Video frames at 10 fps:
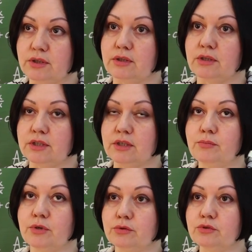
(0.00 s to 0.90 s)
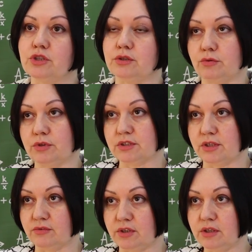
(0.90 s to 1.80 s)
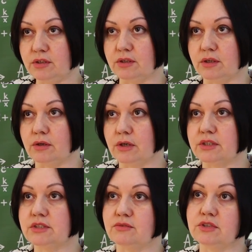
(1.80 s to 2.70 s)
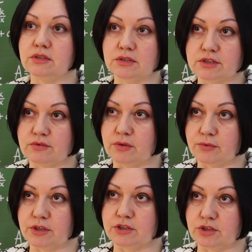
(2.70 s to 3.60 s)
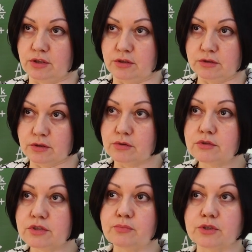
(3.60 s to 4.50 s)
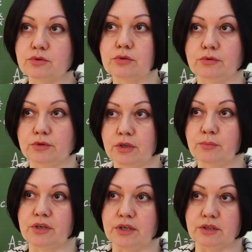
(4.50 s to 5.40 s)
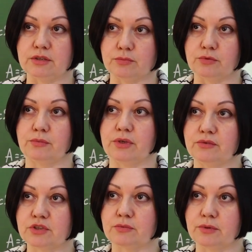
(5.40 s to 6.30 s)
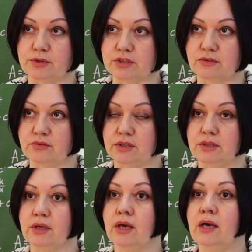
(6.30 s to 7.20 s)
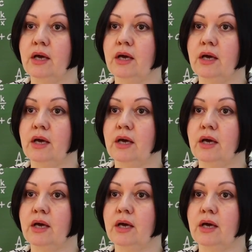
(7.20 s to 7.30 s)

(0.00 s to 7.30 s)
И они получат не удостоверение, а свидетельство о прохождении этих курсов, поскольку у них пока нет диплома о высшем образовании.